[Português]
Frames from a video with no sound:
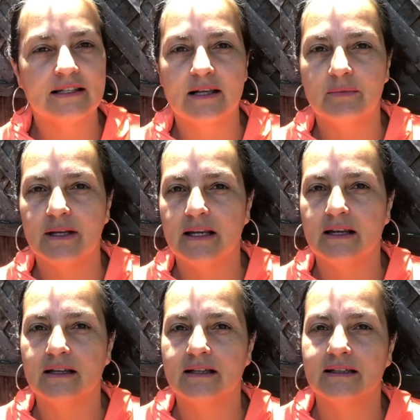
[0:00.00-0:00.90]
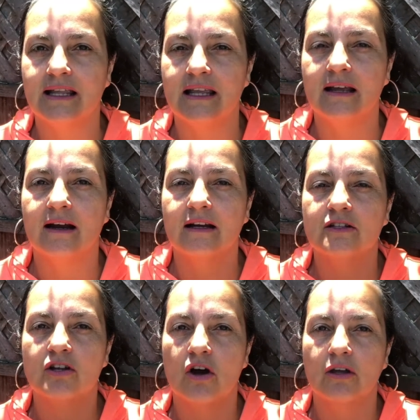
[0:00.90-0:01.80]
e a Sabrina, they are
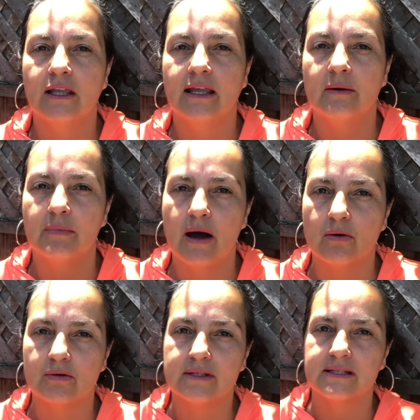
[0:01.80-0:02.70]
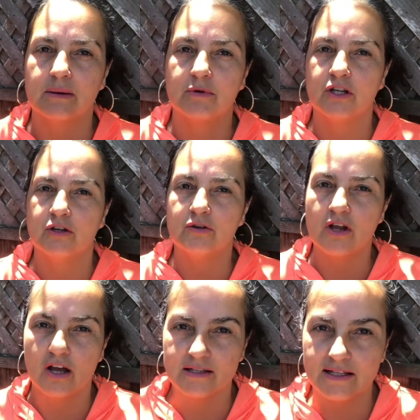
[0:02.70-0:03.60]
talking about some
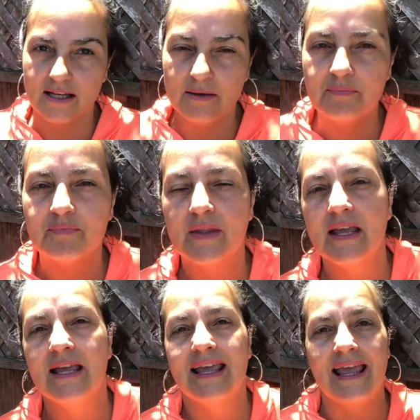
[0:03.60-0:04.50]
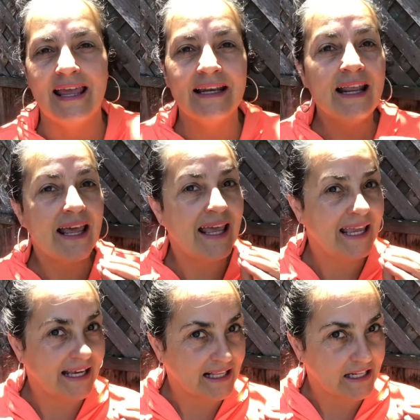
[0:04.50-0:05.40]
curiosity in
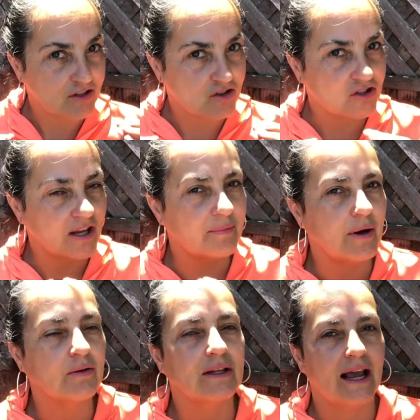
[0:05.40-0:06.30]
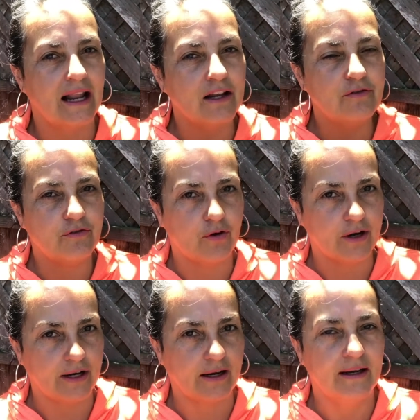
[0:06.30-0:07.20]
English about
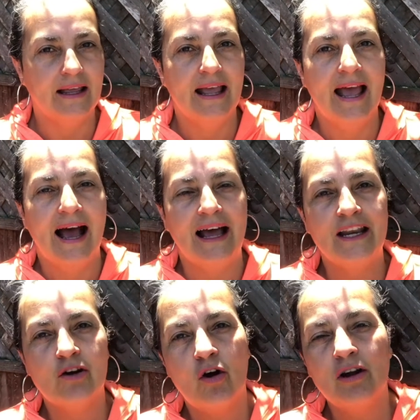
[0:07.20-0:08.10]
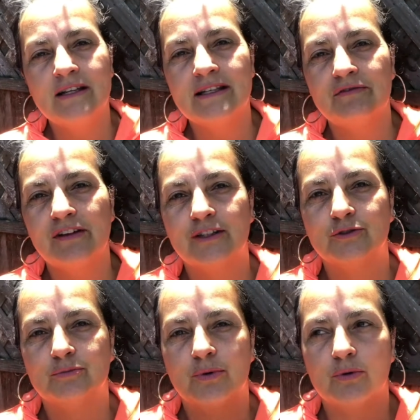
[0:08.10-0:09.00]
California. A Nicole está
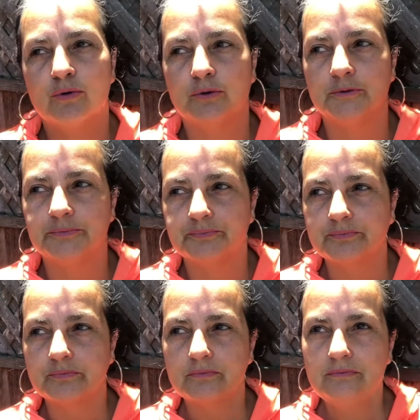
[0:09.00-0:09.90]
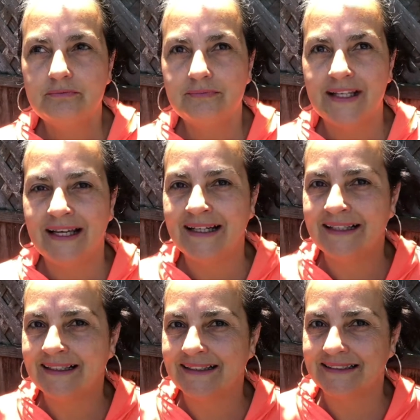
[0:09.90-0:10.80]
falando um pouco
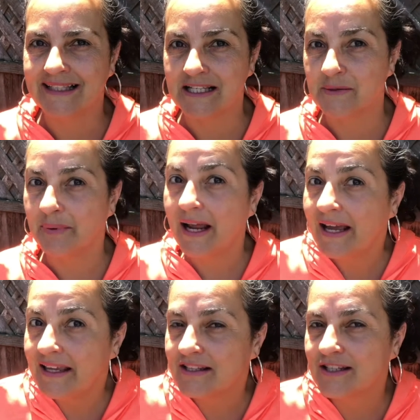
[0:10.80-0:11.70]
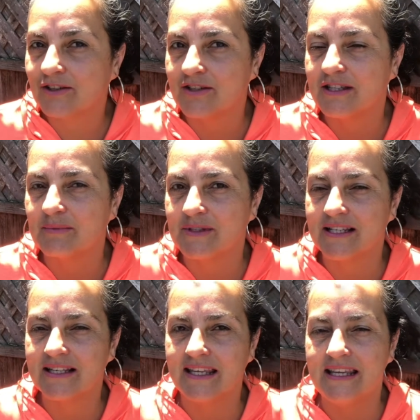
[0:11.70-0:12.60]
uh, das praias que nós temos
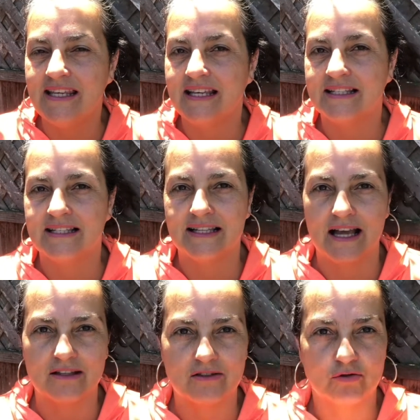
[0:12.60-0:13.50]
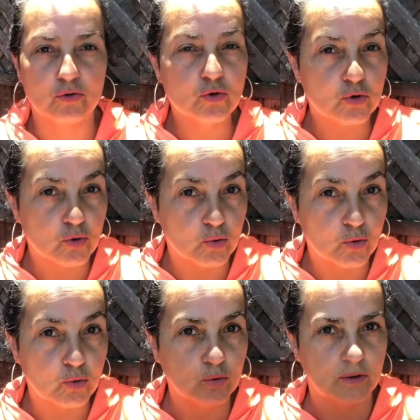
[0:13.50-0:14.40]
aqui, as cidades do
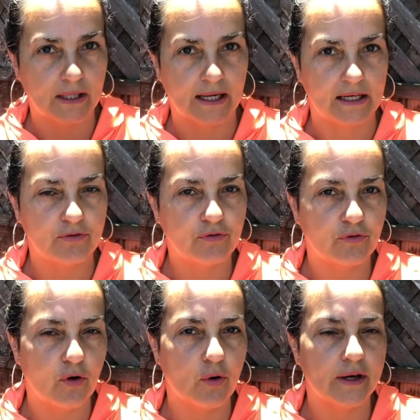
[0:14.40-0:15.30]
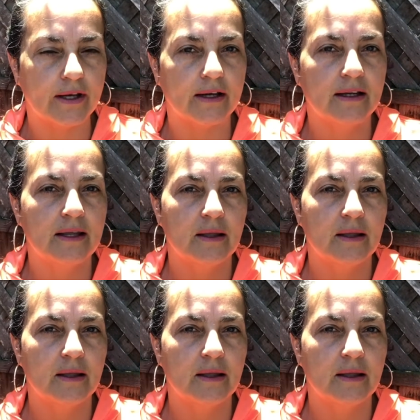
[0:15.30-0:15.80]
sul da Califórnia,